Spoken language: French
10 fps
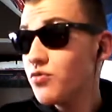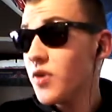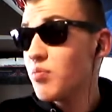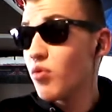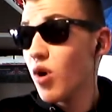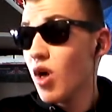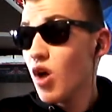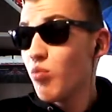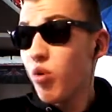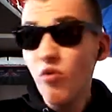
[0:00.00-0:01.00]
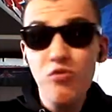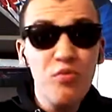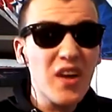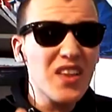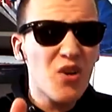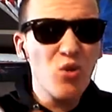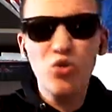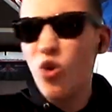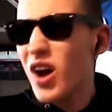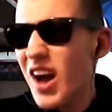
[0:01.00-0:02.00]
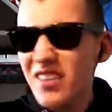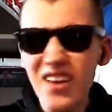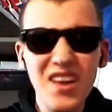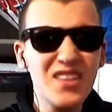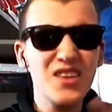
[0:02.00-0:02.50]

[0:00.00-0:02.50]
fais pour, pour faire des contrôles ratés, des